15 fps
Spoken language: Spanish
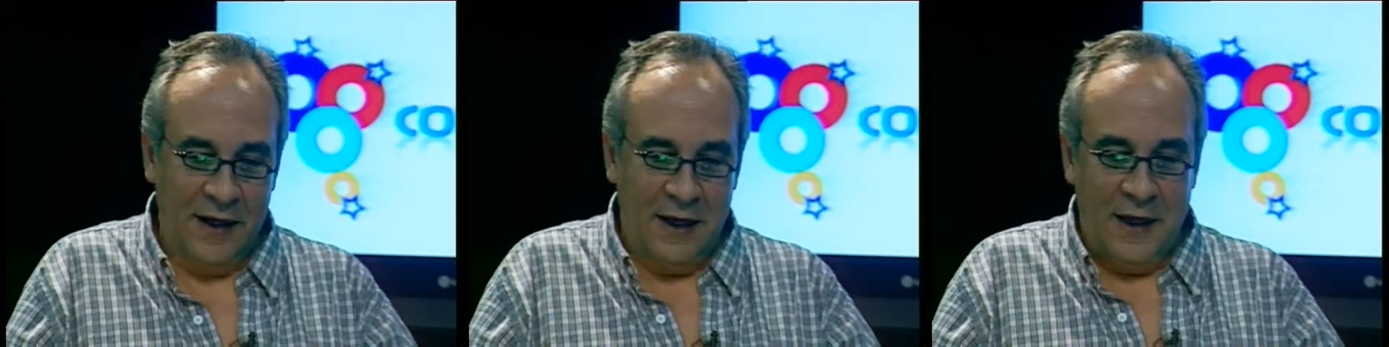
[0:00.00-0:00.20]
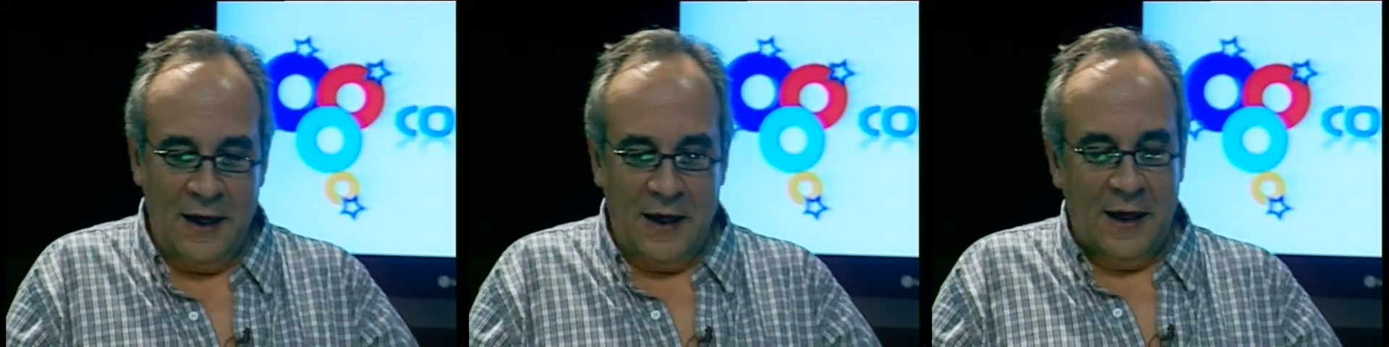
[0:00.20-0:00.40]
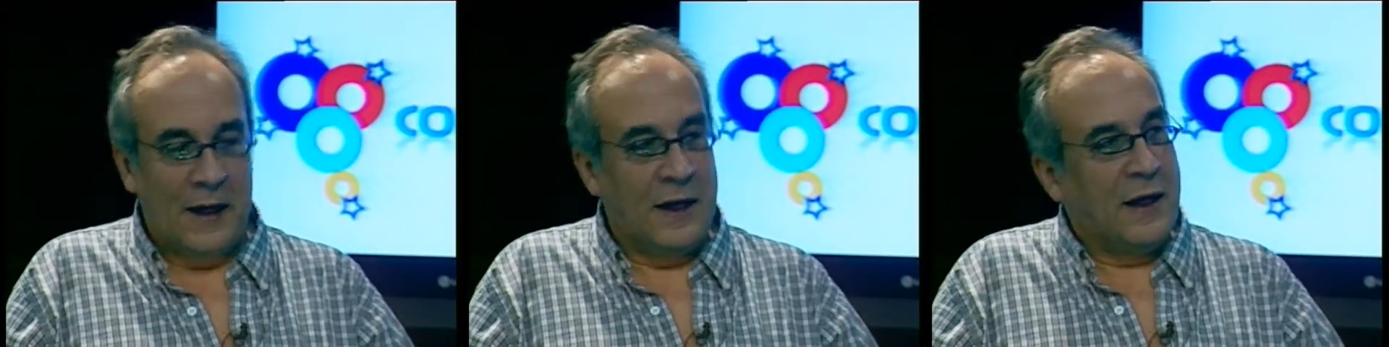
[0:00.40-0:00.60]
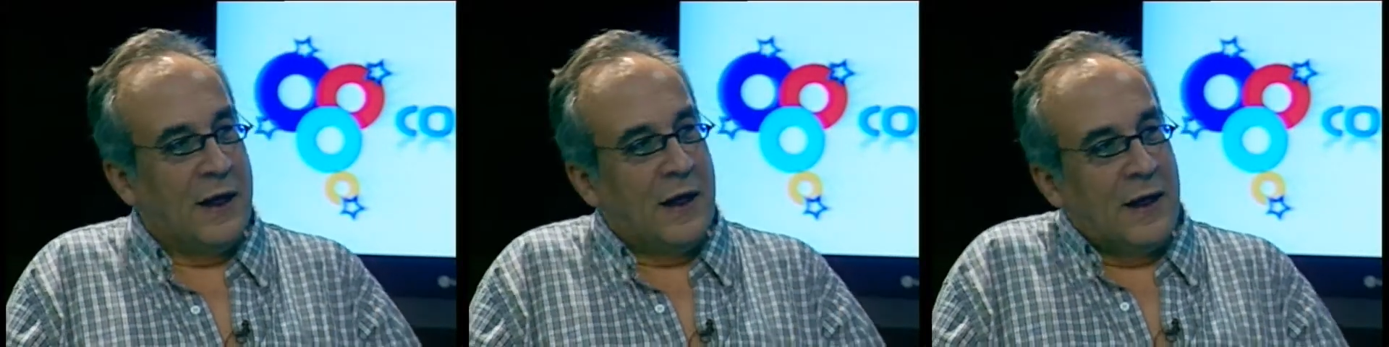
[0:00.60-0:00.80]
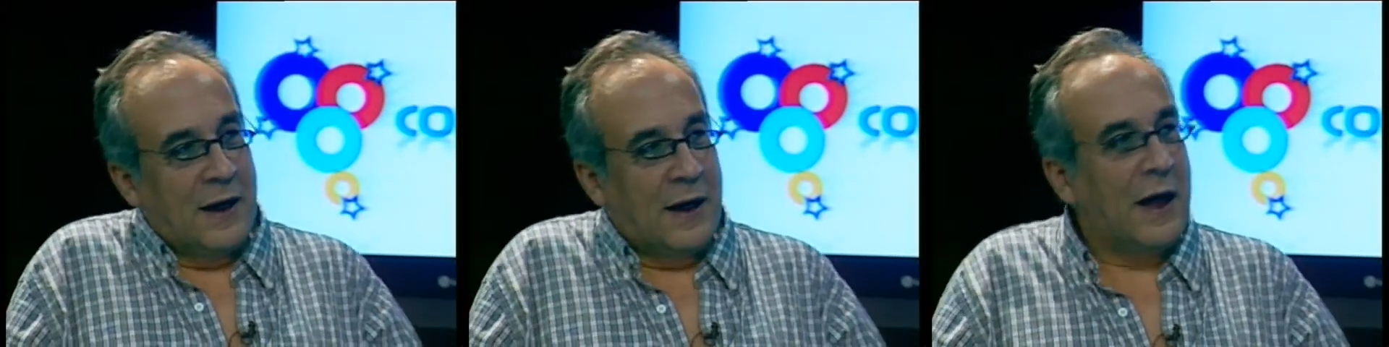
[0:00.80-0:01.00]
Hace un año y
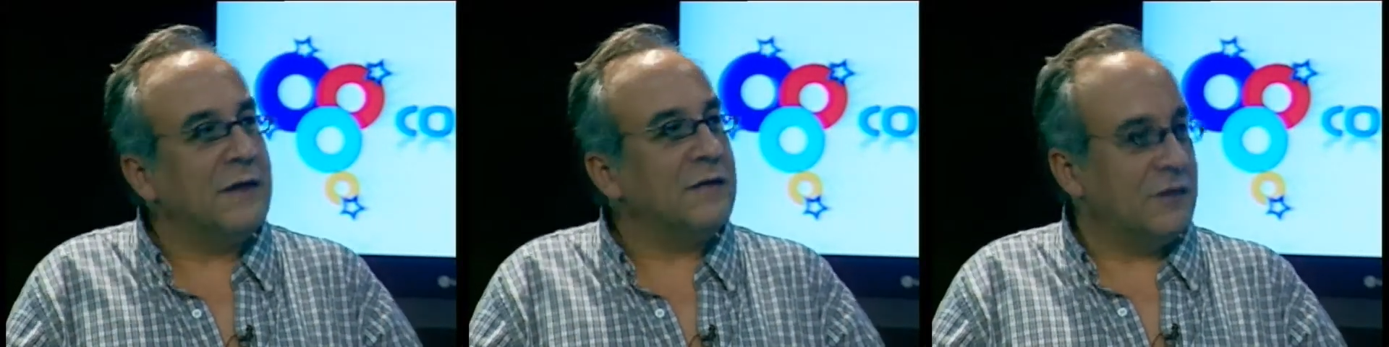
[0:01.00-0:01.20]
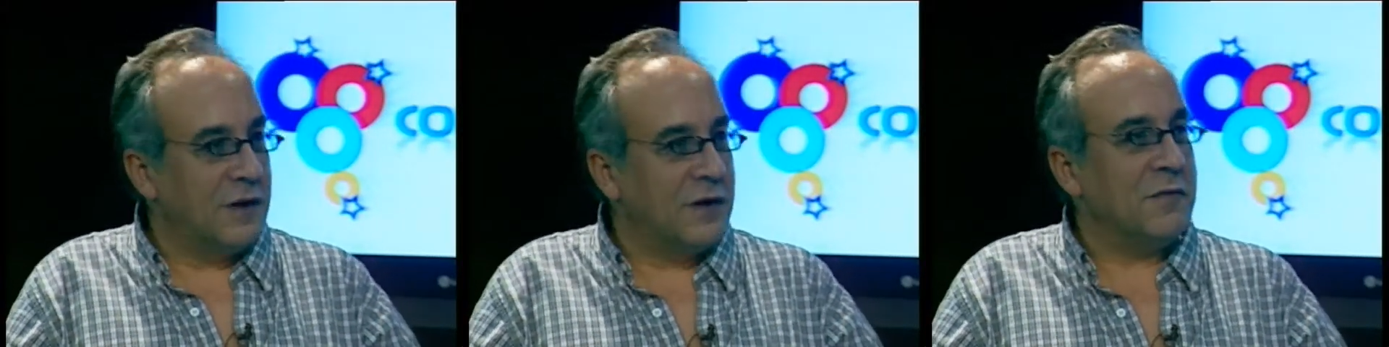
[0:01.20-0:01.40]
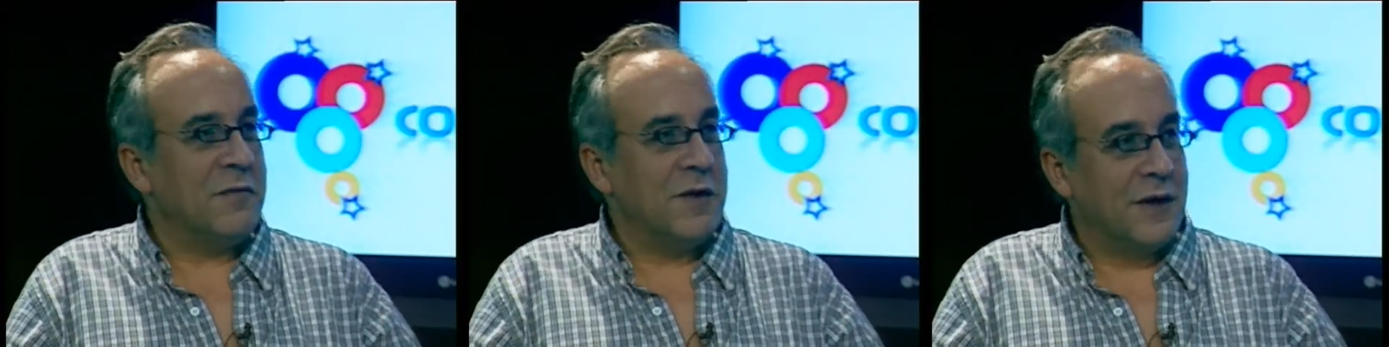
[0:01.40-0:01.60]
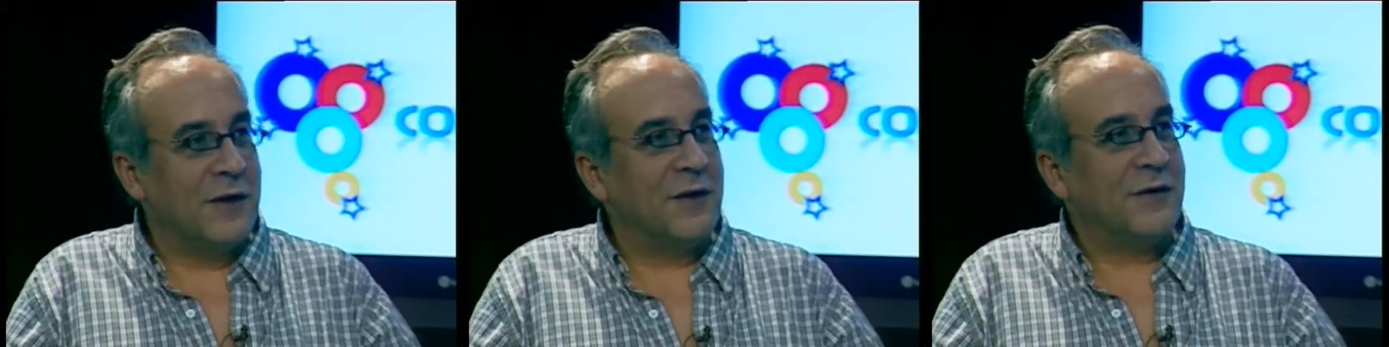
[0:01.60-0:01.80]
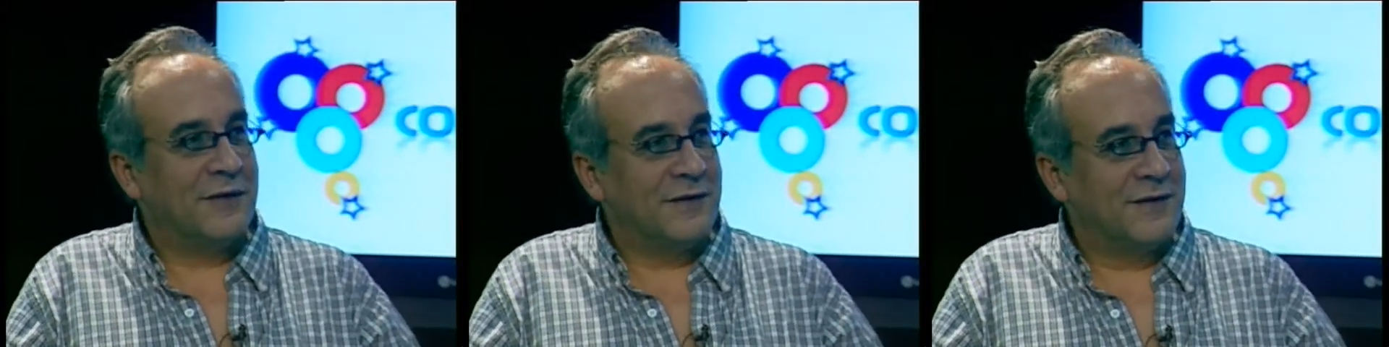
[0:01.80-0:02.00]
medio. Hace un año y medio.
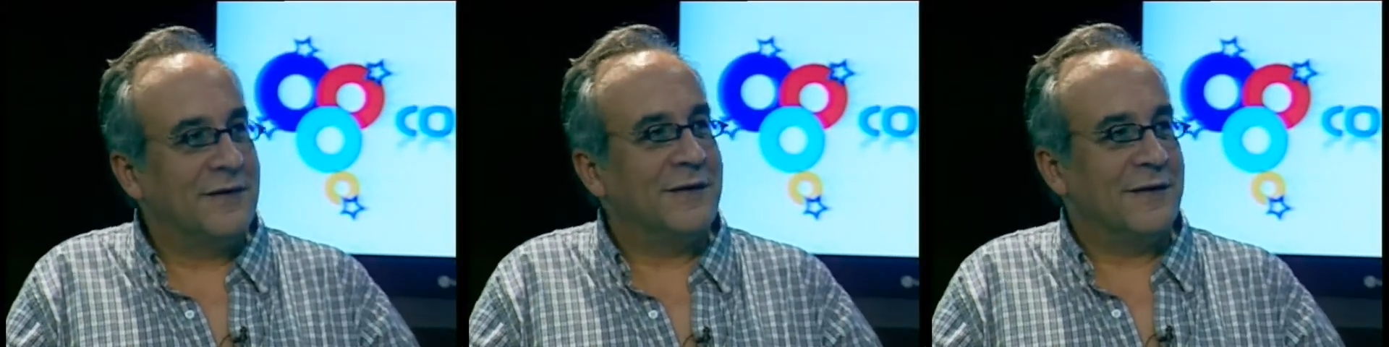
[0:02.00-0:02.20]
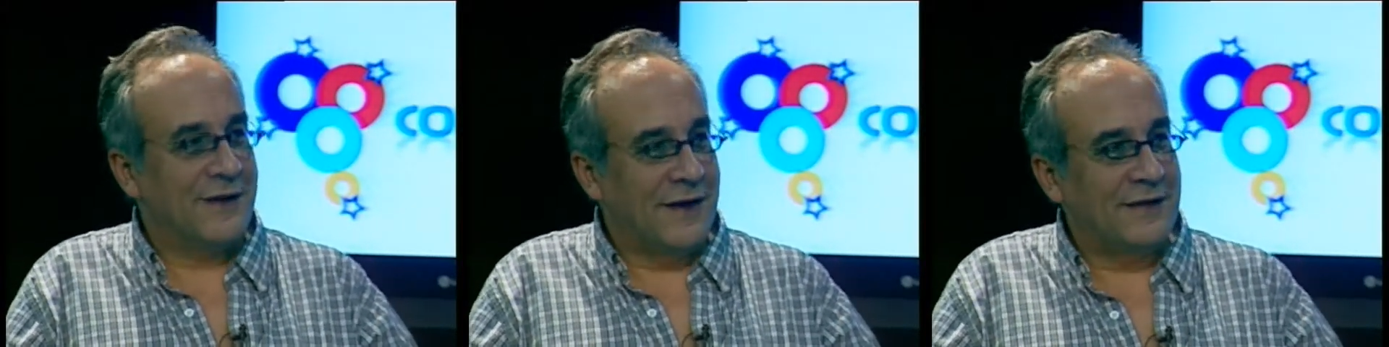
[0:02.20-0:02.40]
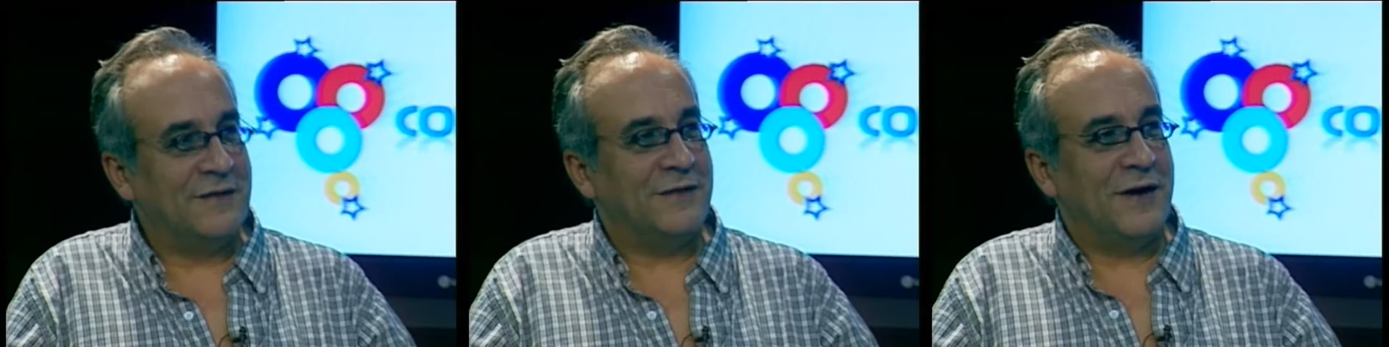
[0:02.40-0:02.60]
Hace